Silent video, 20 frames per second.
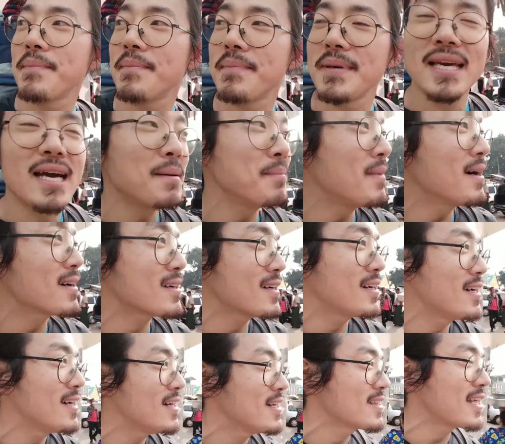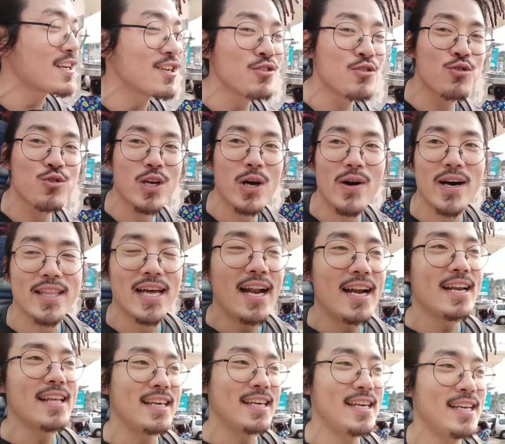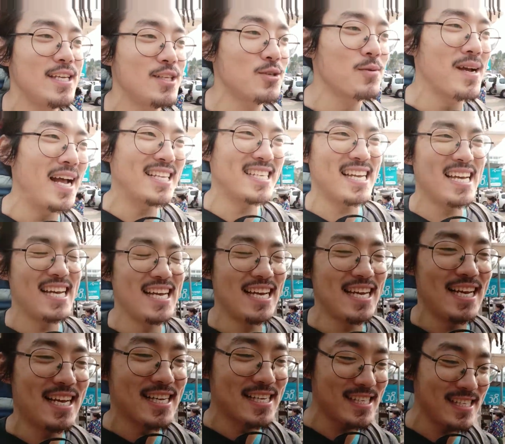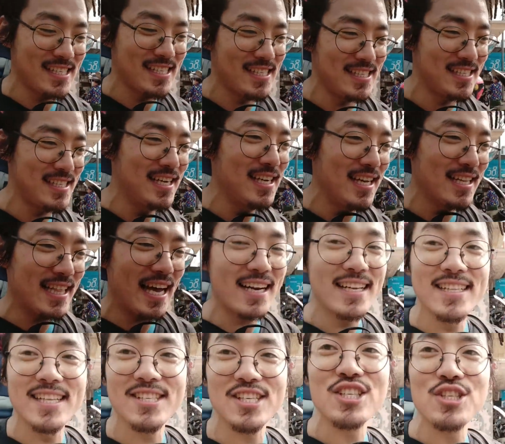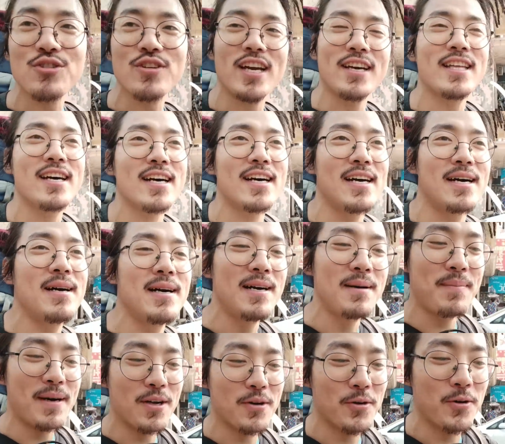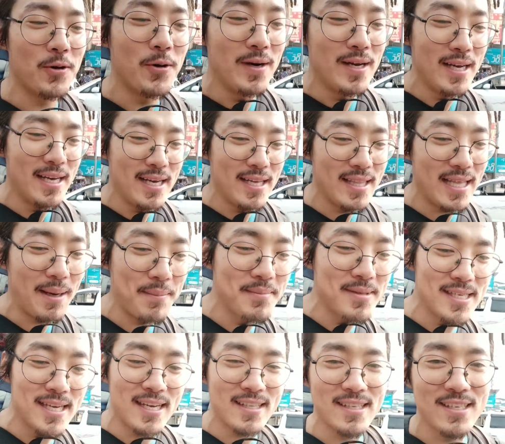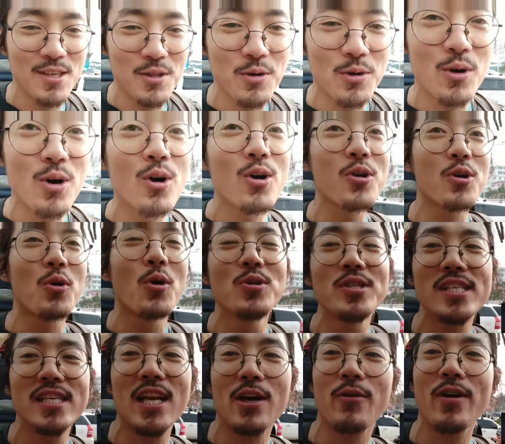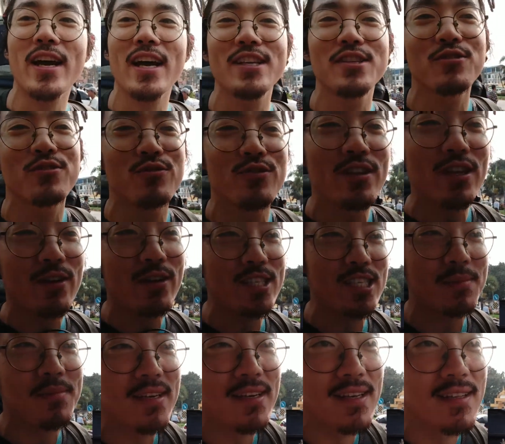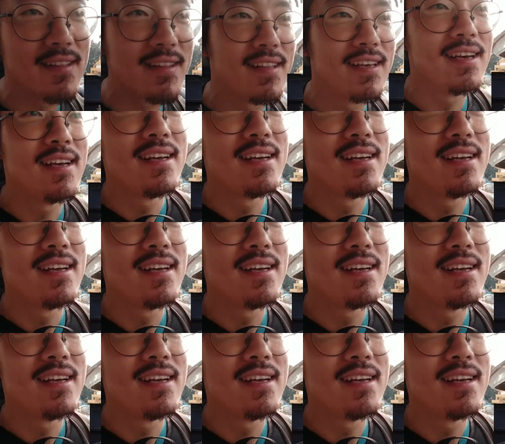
미얀마가 다른 국가와 달리 좀 가장 그 다른 특징 중에 하나가 바로 남자들도 그 론지라고 해가지고 우리나라 치면